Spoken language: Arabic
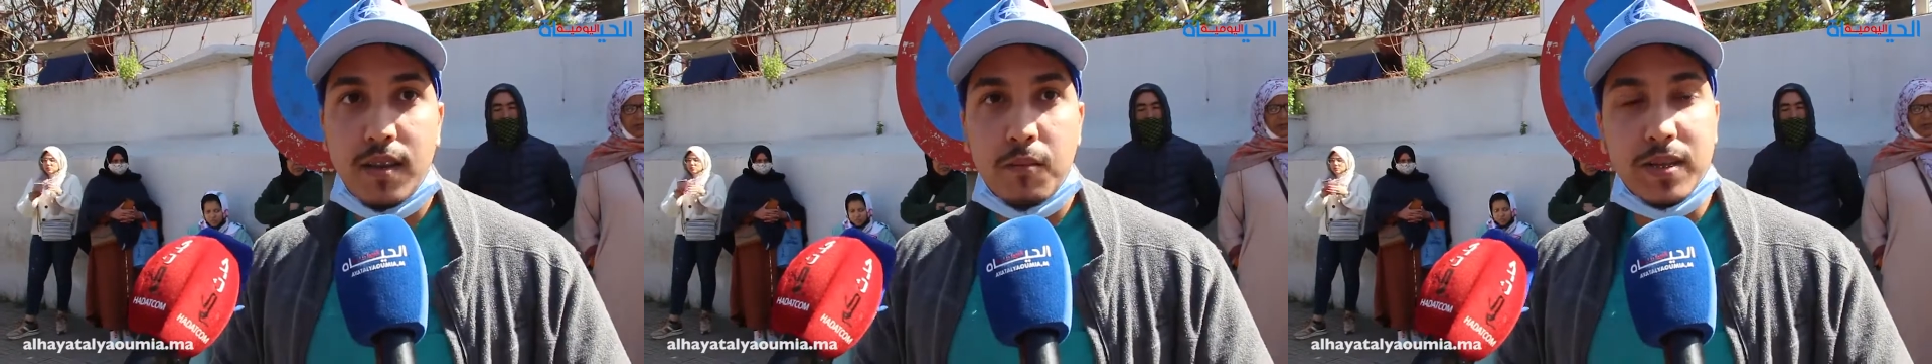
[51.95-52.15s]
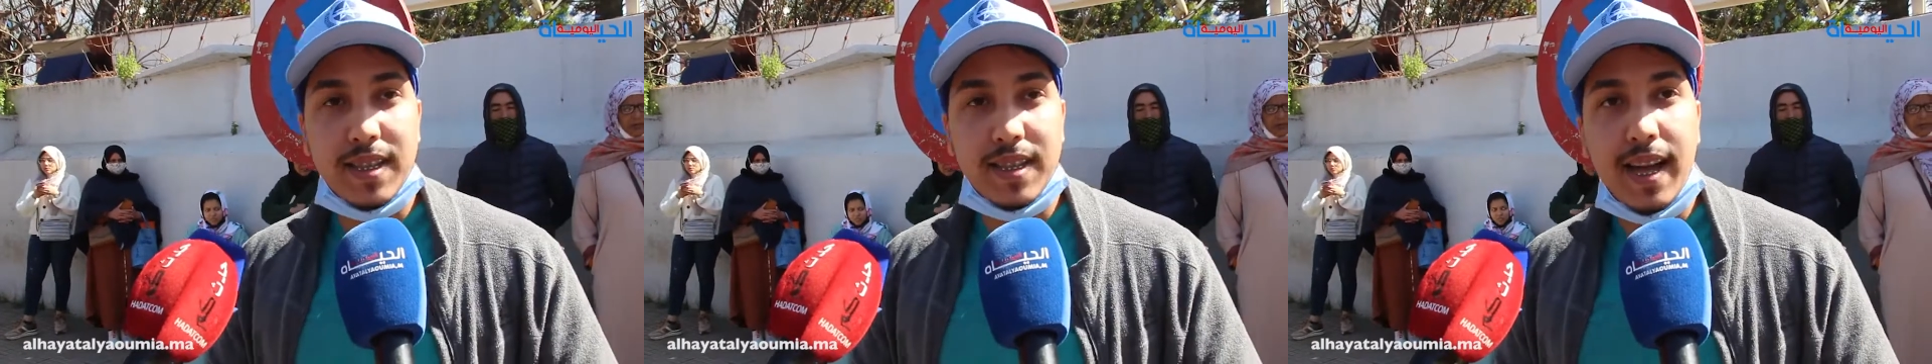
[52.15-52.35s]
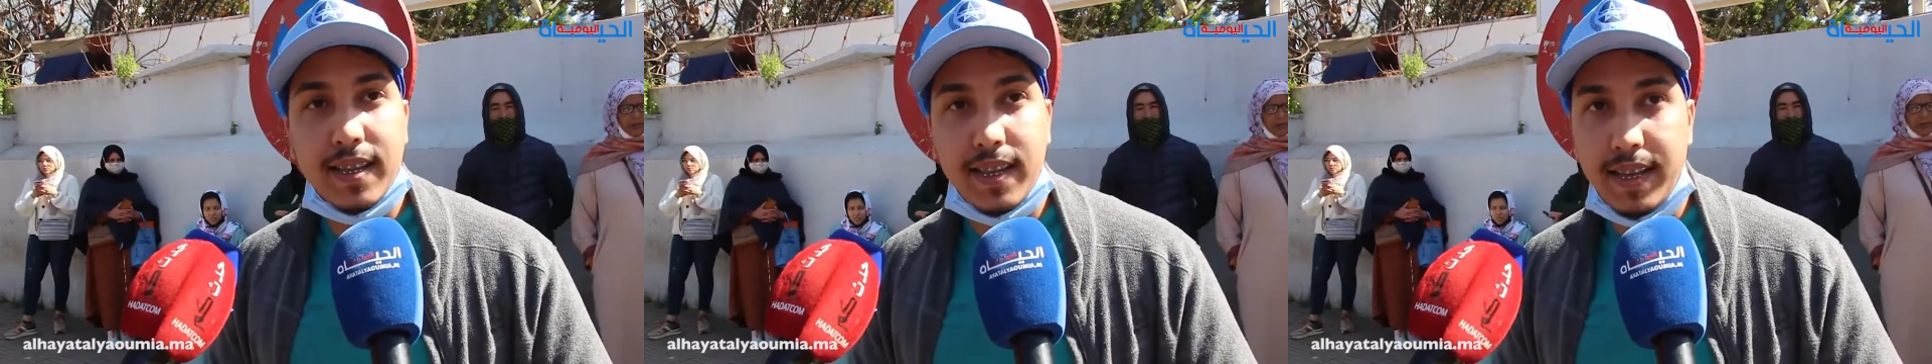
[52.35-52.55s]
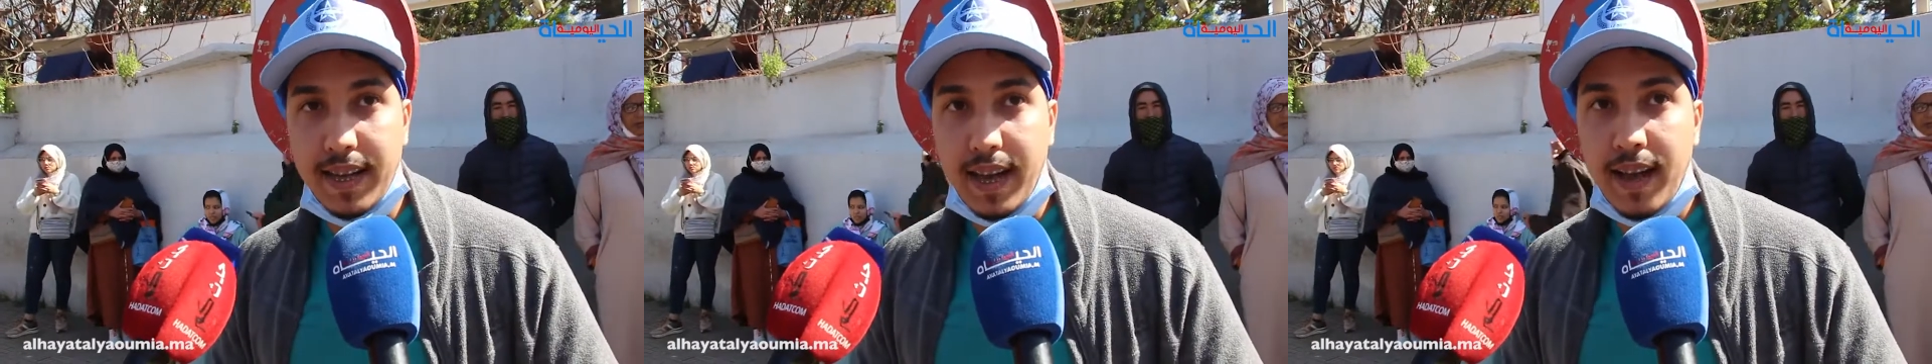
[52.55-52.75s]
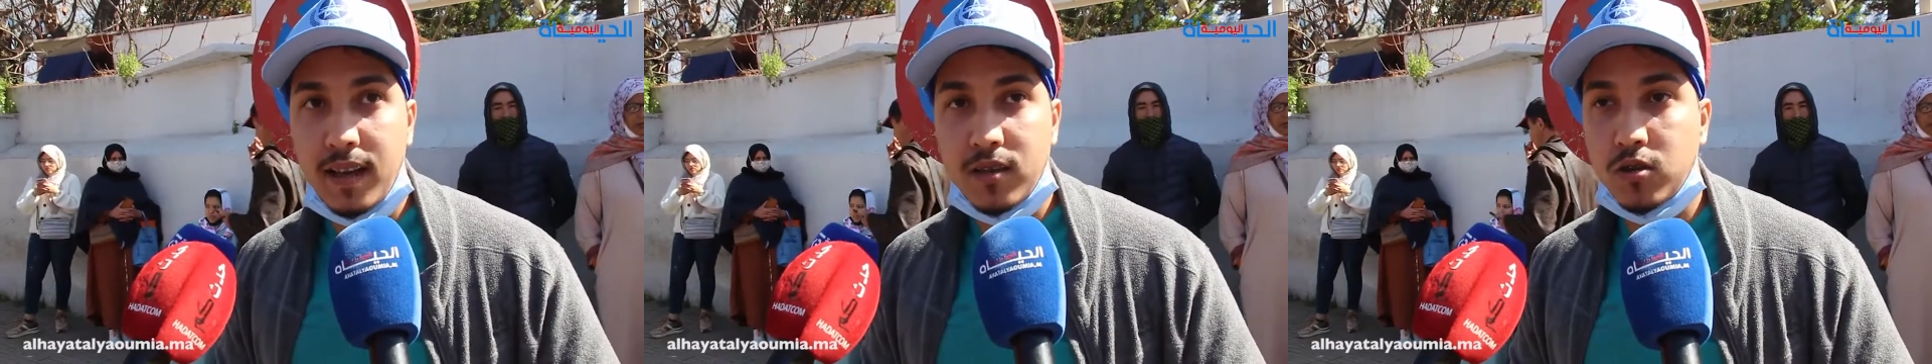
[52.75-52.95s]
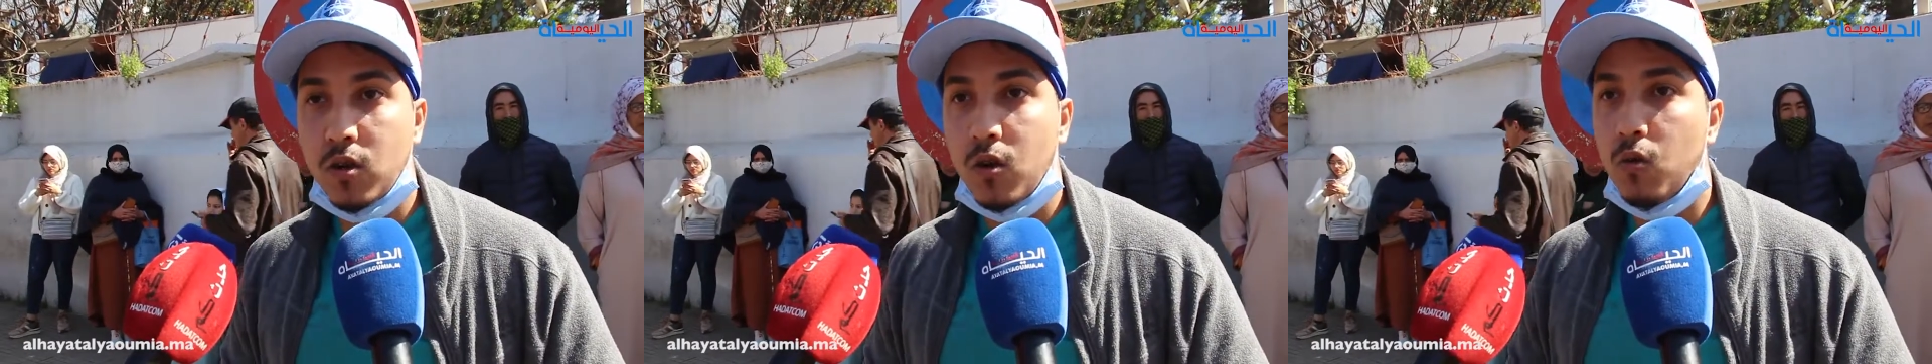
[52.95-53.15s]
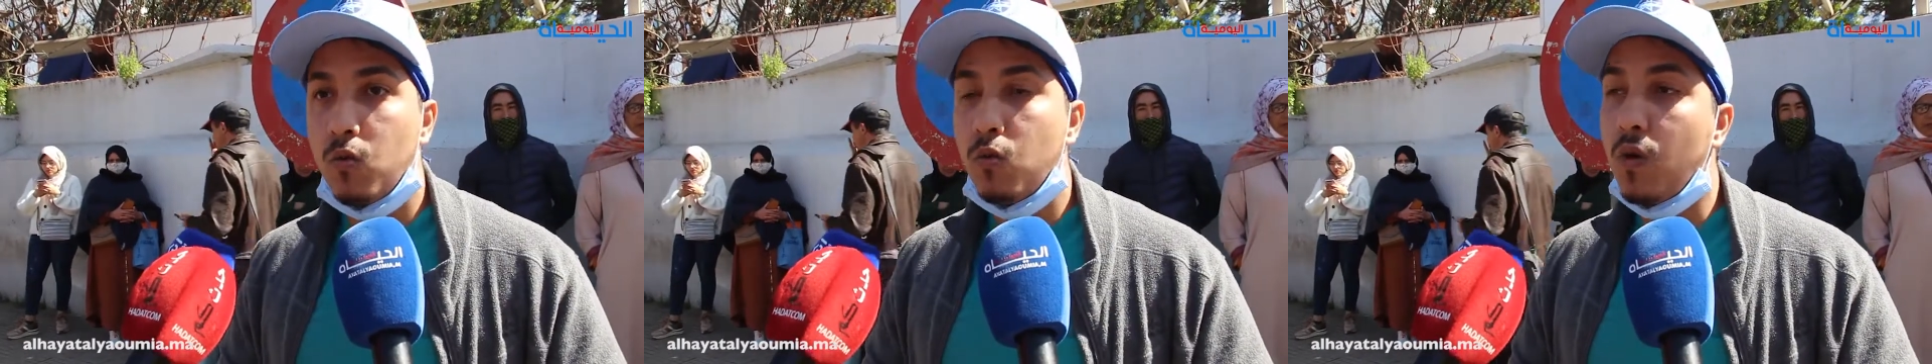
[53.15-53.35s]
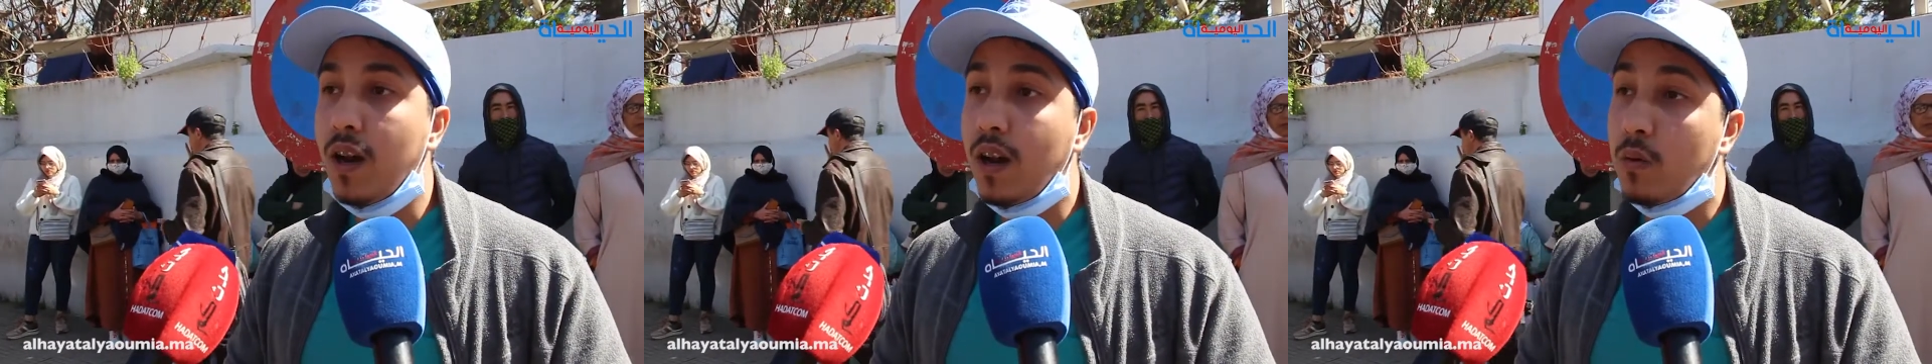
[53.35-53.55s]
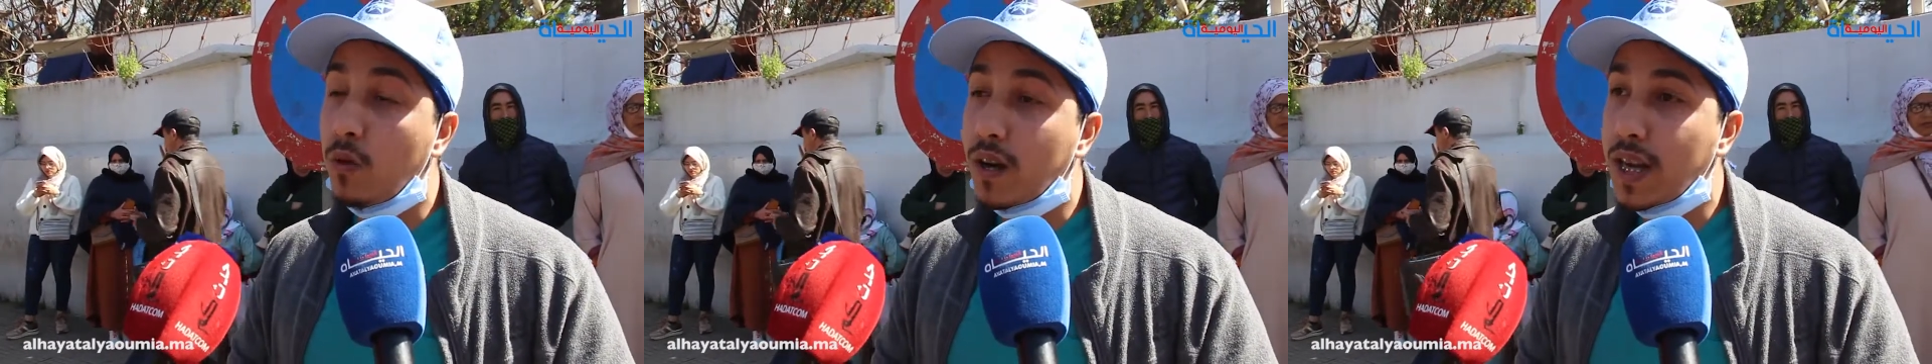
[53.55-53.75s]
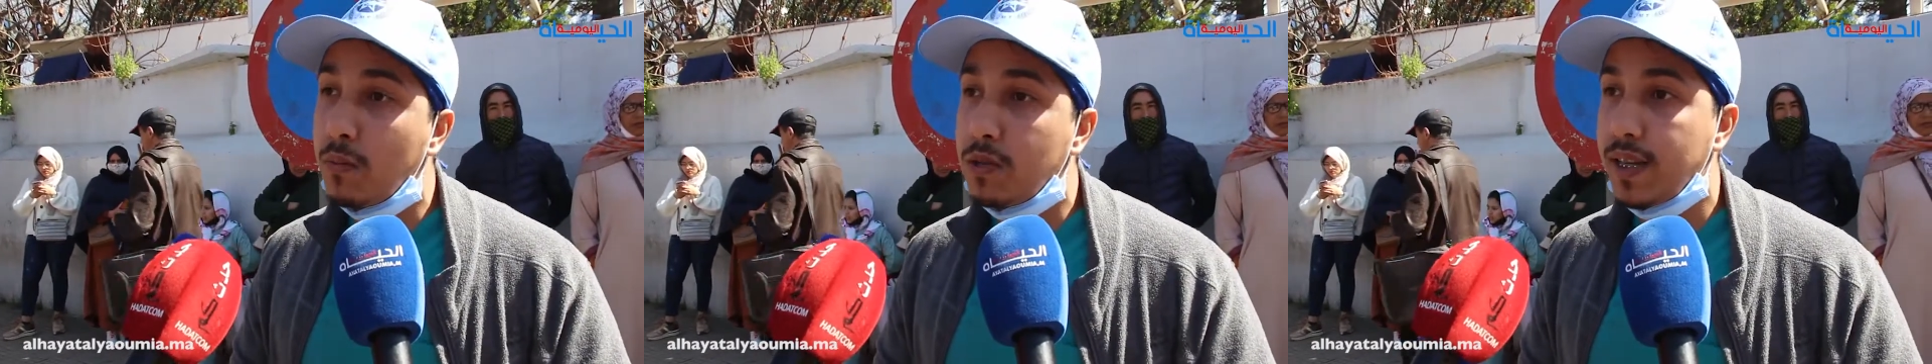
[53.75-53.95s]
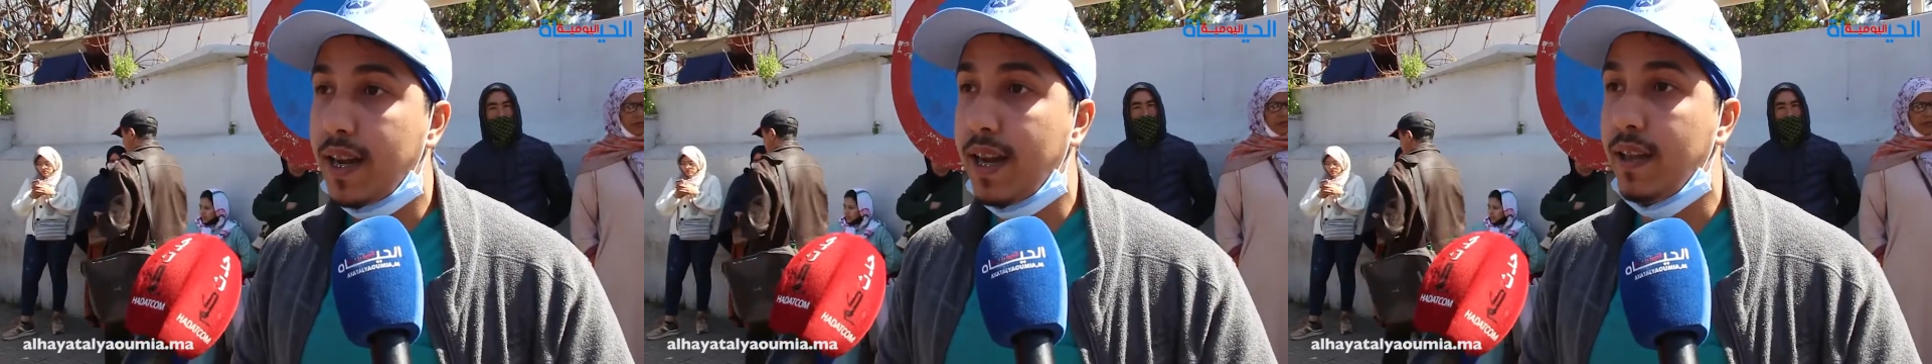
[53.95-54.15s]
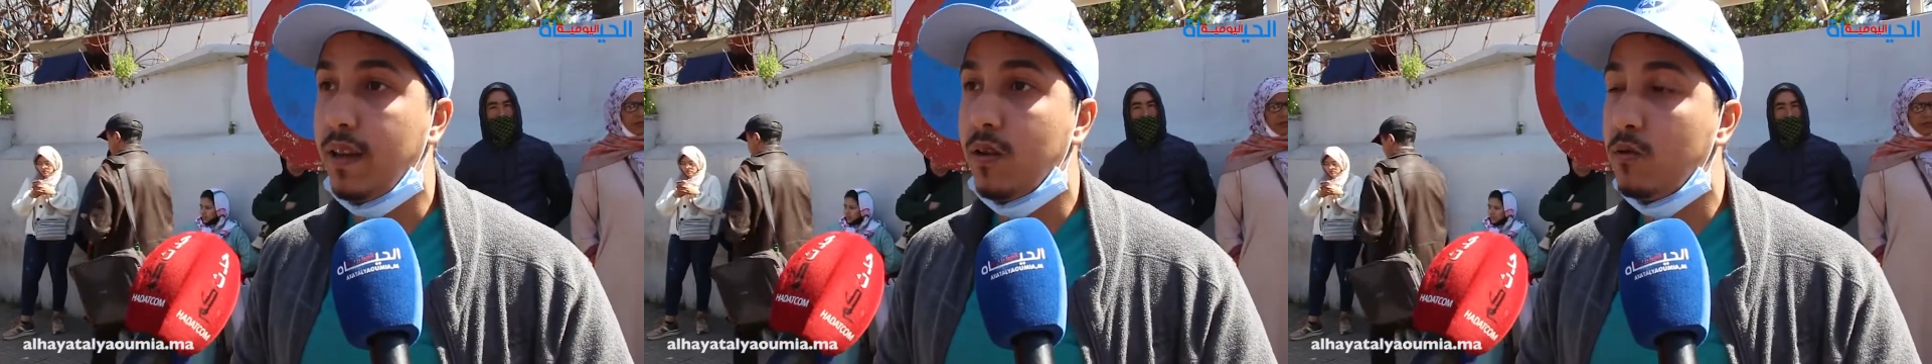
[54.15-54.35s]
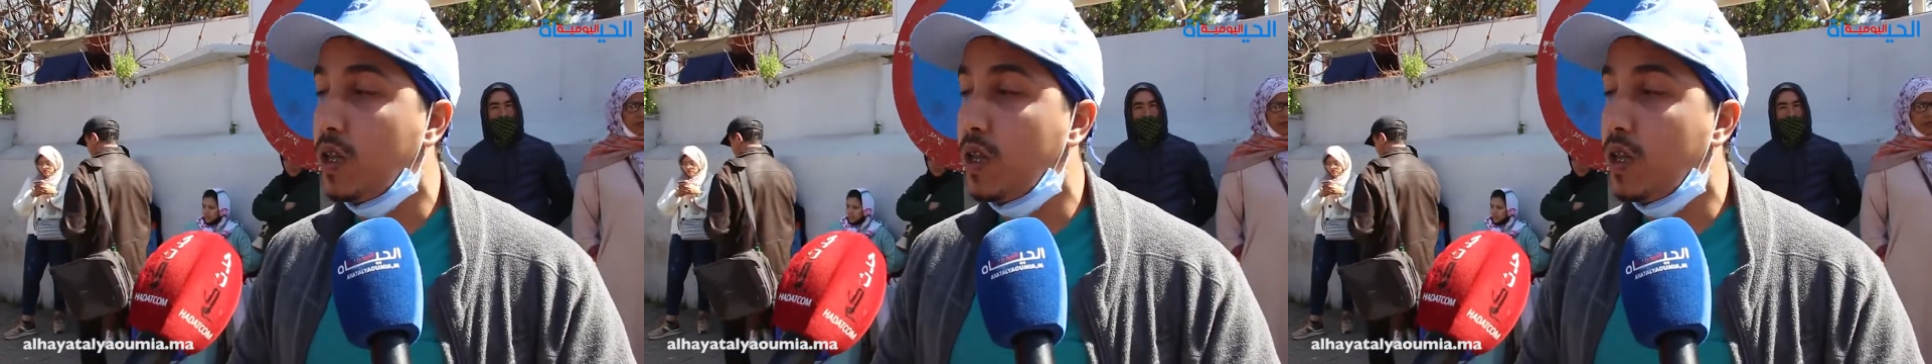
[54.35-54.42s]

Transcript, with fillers: مصلحه الانعاش والمركب الجراحي